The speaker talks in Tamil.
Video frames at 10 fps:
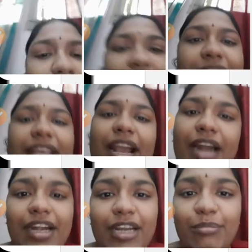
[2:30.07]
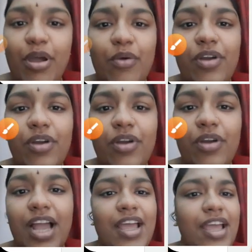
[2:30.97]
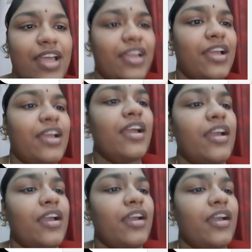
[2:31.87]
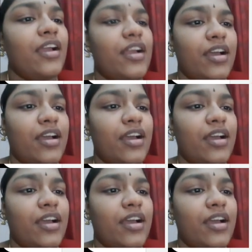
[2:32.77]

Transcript: எழுதி காட்டுட்டுமா உங்களுக்காக க